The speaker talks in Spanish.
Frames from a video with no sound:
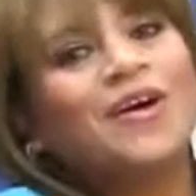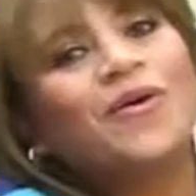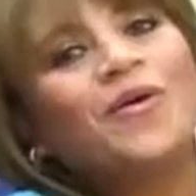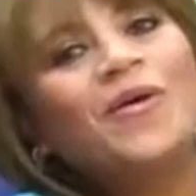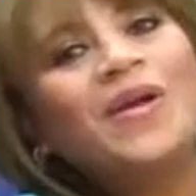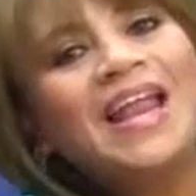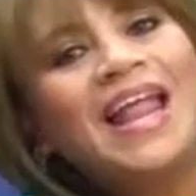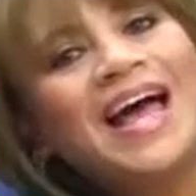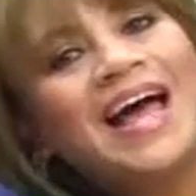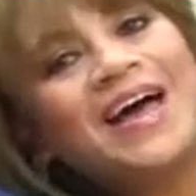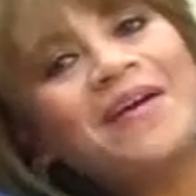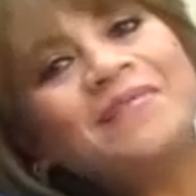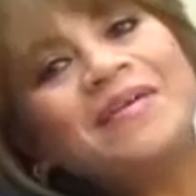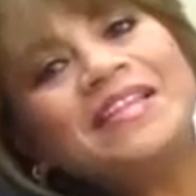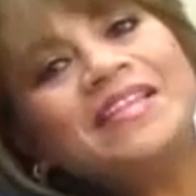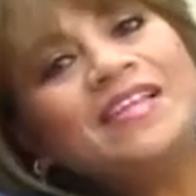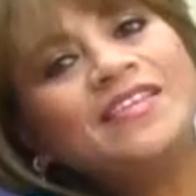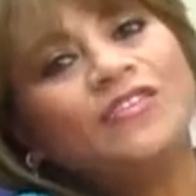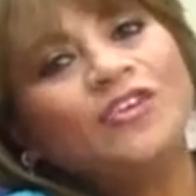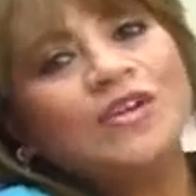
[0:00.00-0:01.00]
Hola,
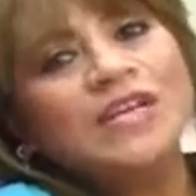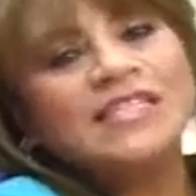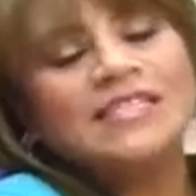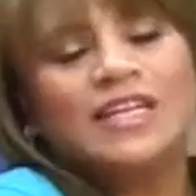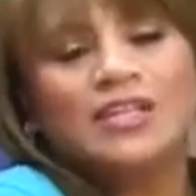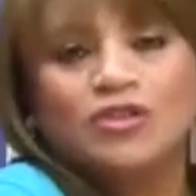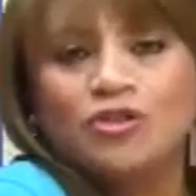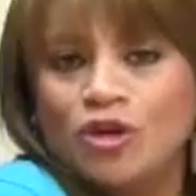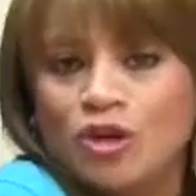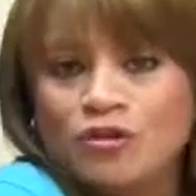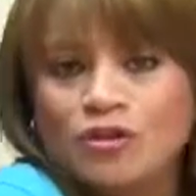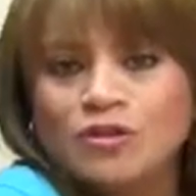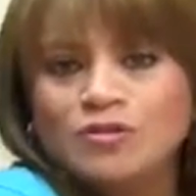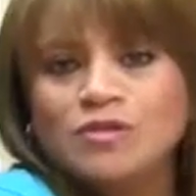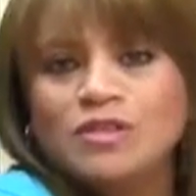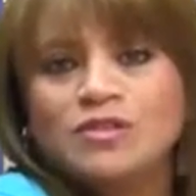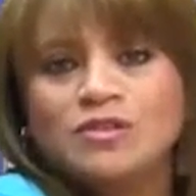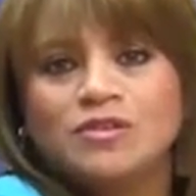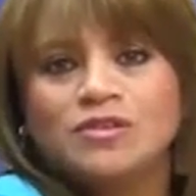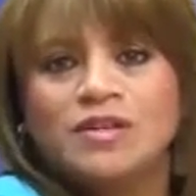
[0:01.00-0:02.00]
bendiciones a todos
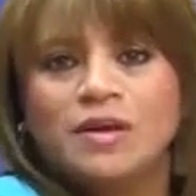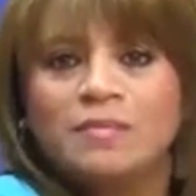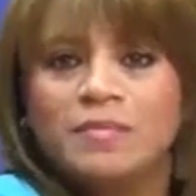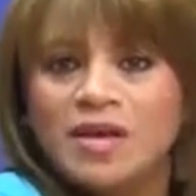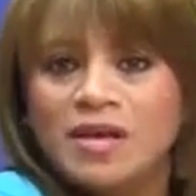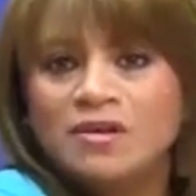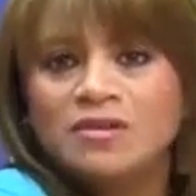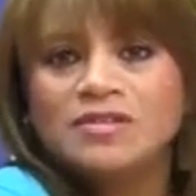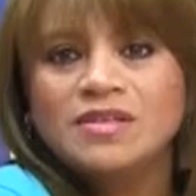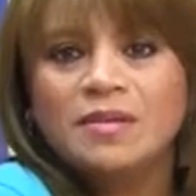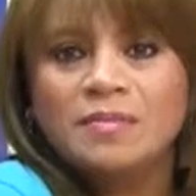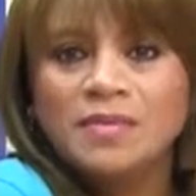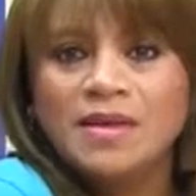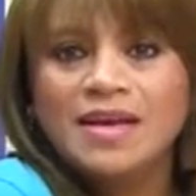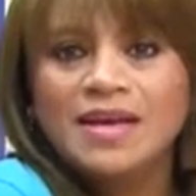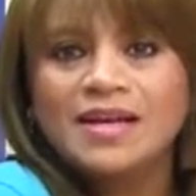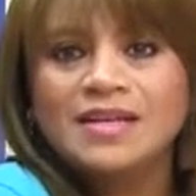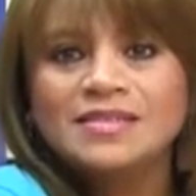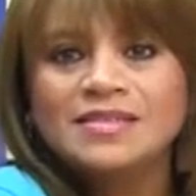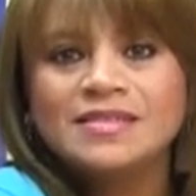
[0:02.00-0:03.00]
nuestros amigos y
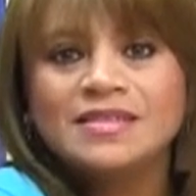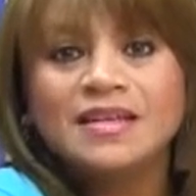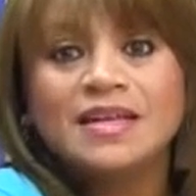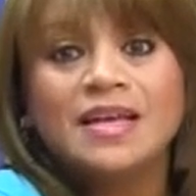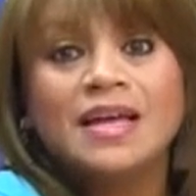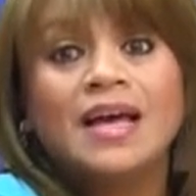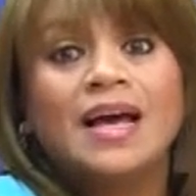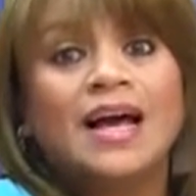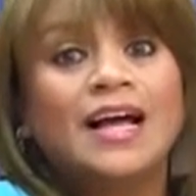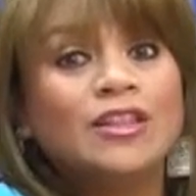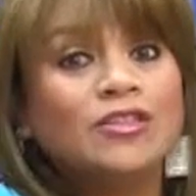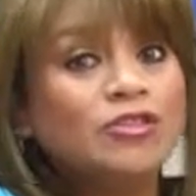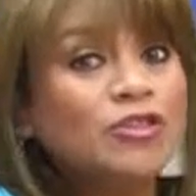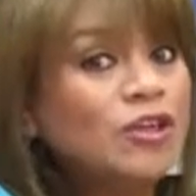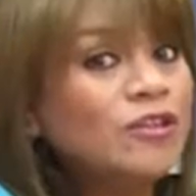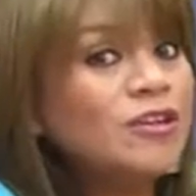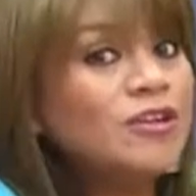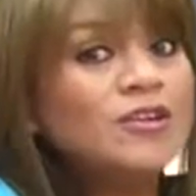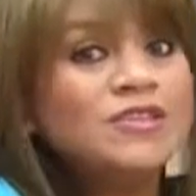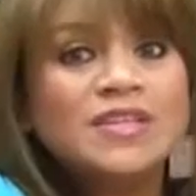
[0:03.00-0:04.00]
amigas, a
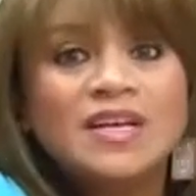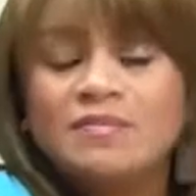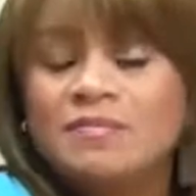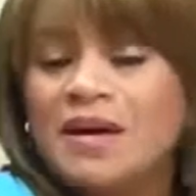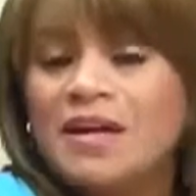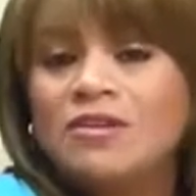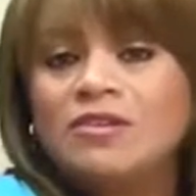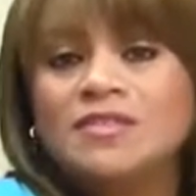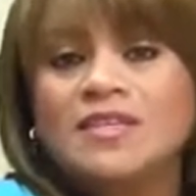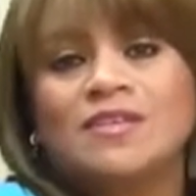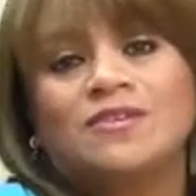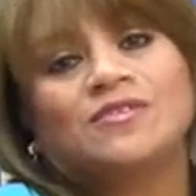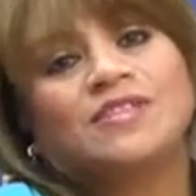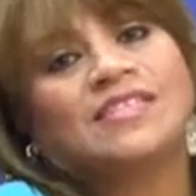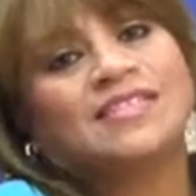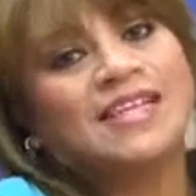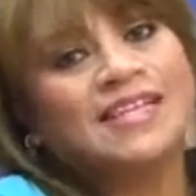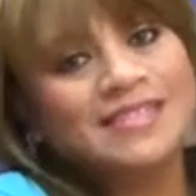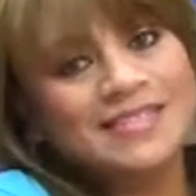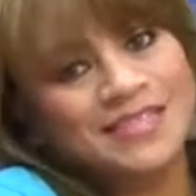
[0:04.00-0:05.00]
todos los hermanos que nos
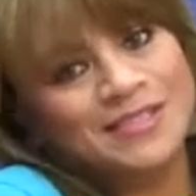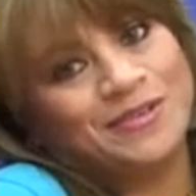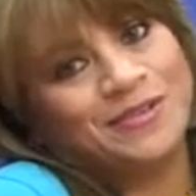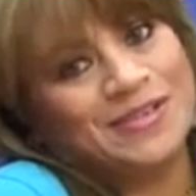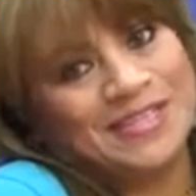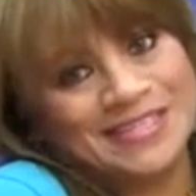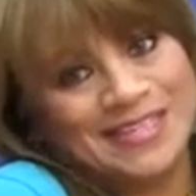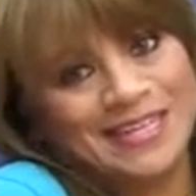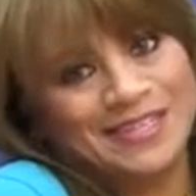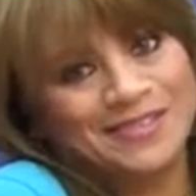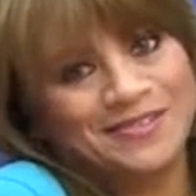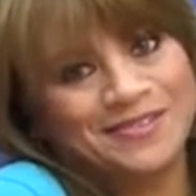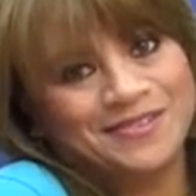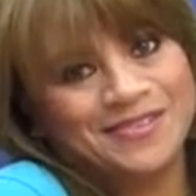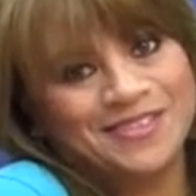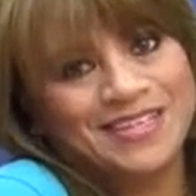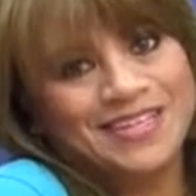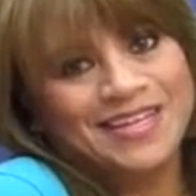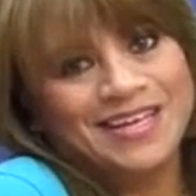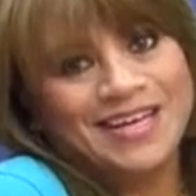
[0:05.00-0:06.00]
están sintonizando,
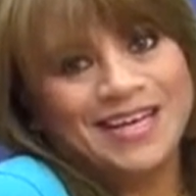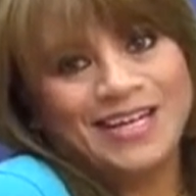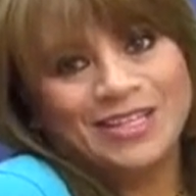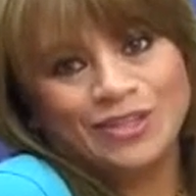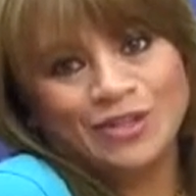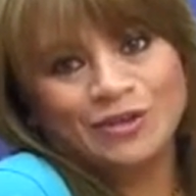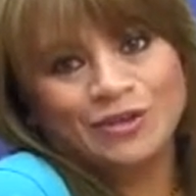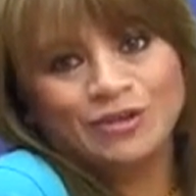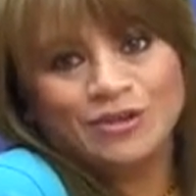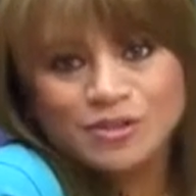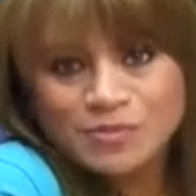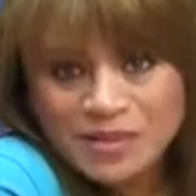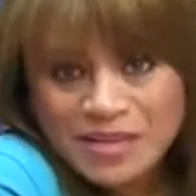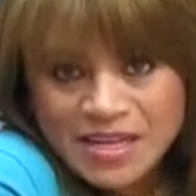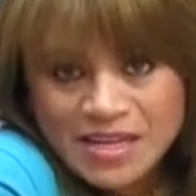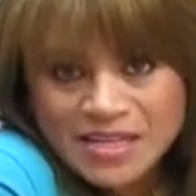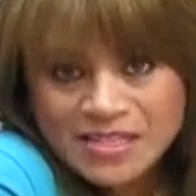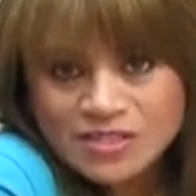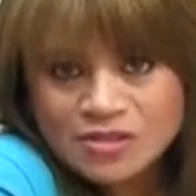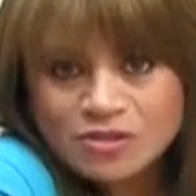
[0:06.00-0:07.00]
a todos los
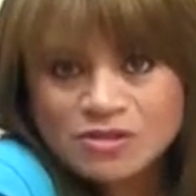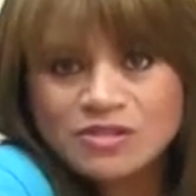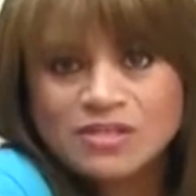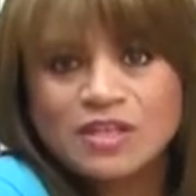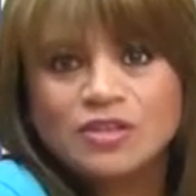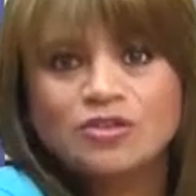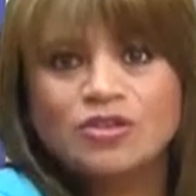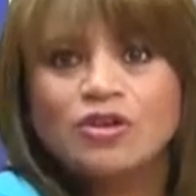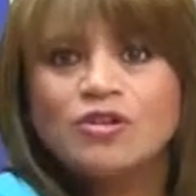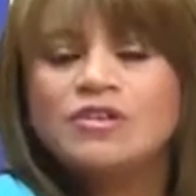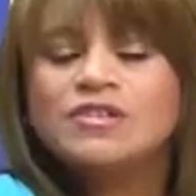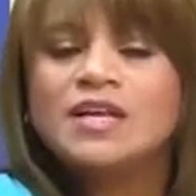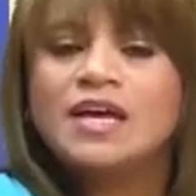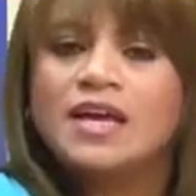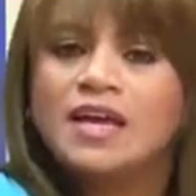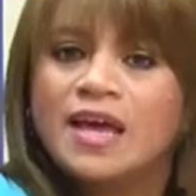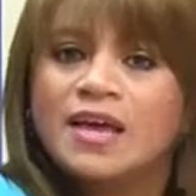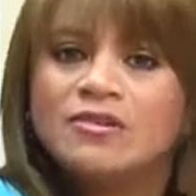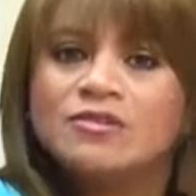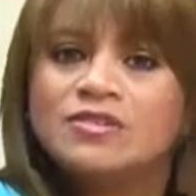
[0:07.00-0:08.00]
ministros, a todos
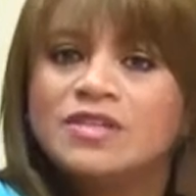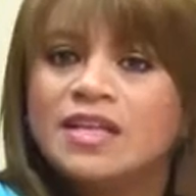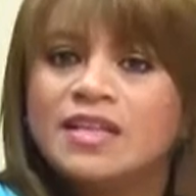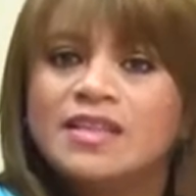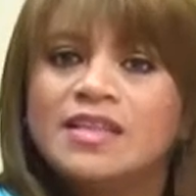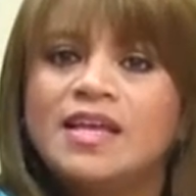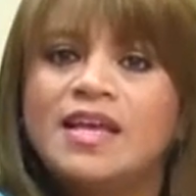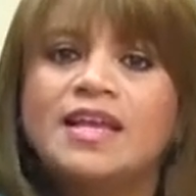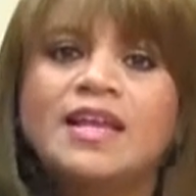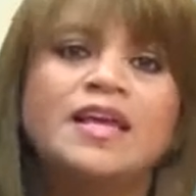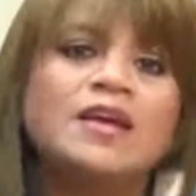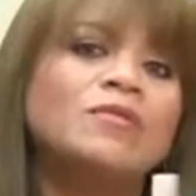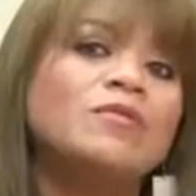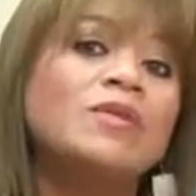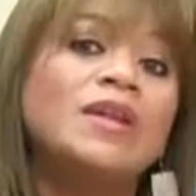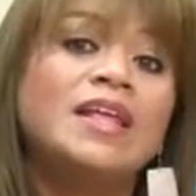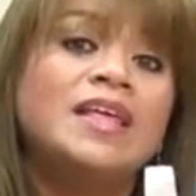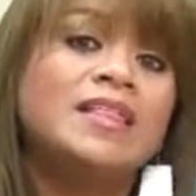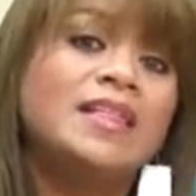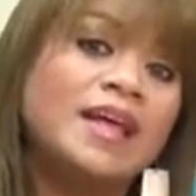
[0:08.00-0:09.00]
aquellos que tienen
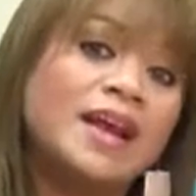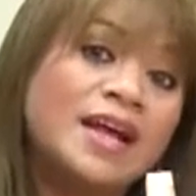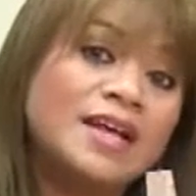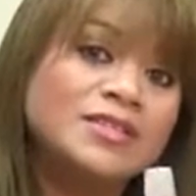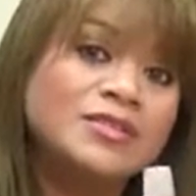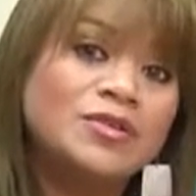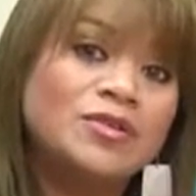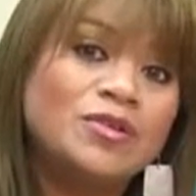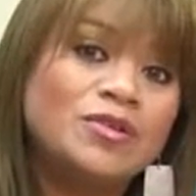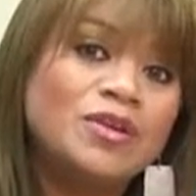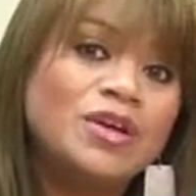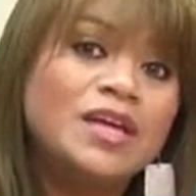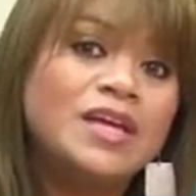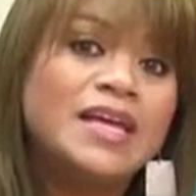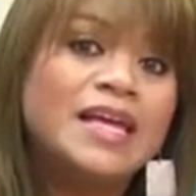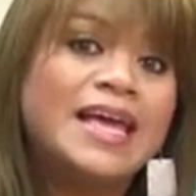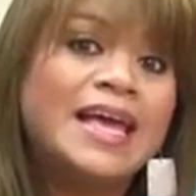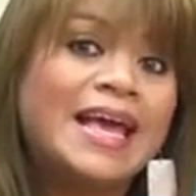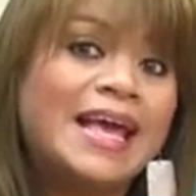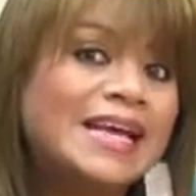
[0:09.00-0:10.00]
un liderazgo.
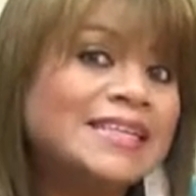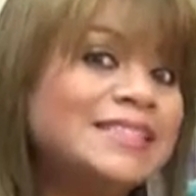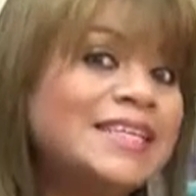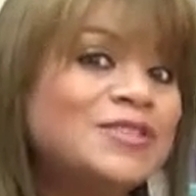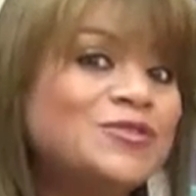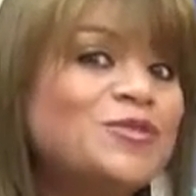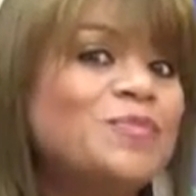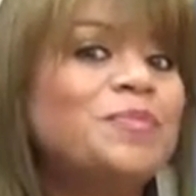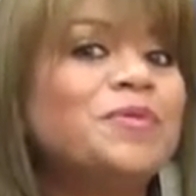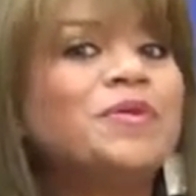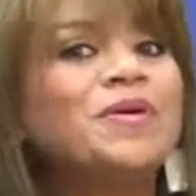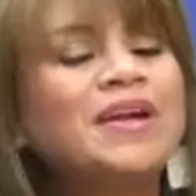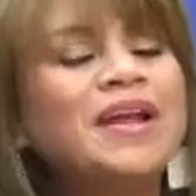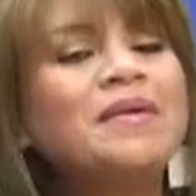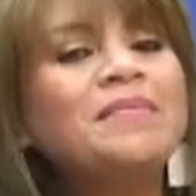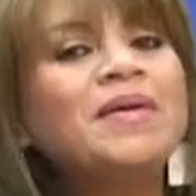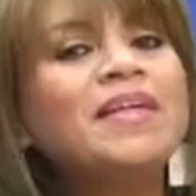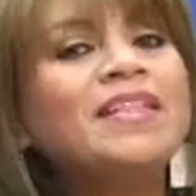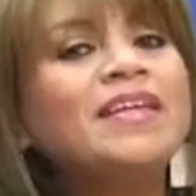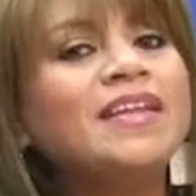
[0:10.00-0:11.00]
Este es un
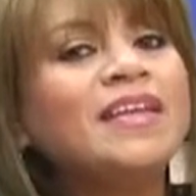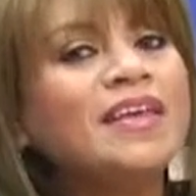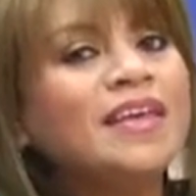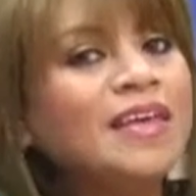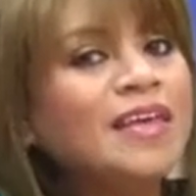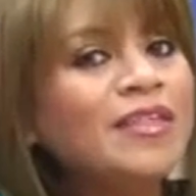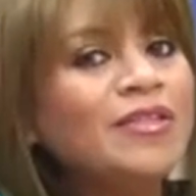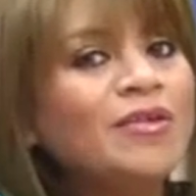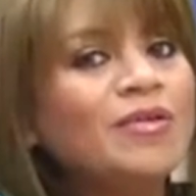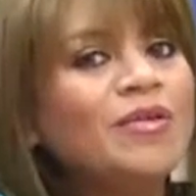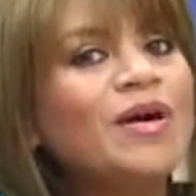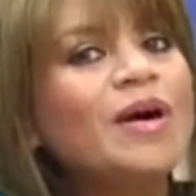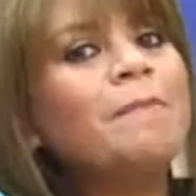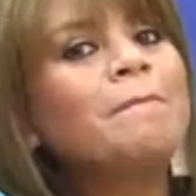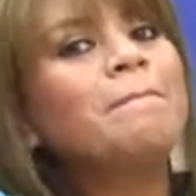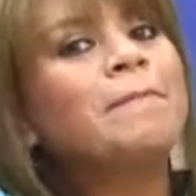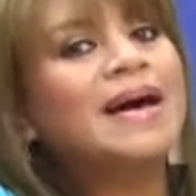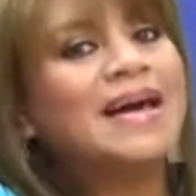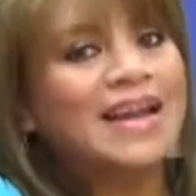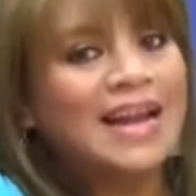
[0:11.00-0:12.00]
programa dirigido
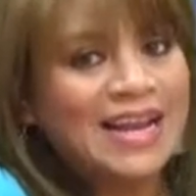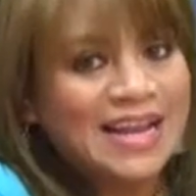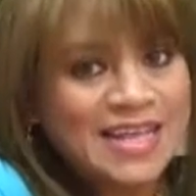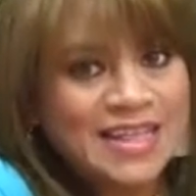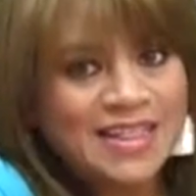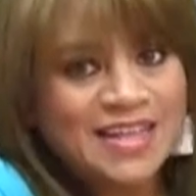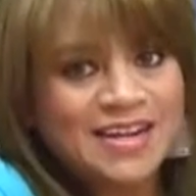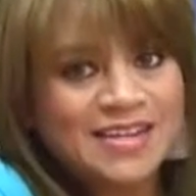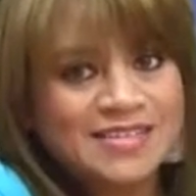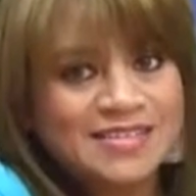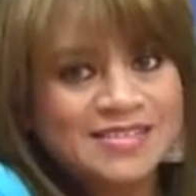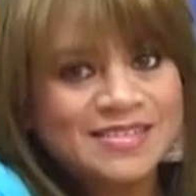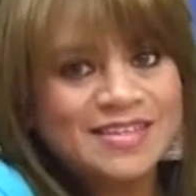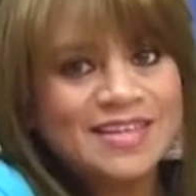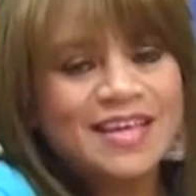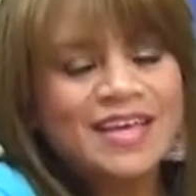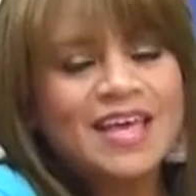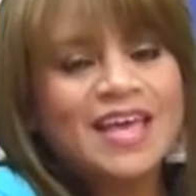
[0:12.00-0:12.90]
para líderes.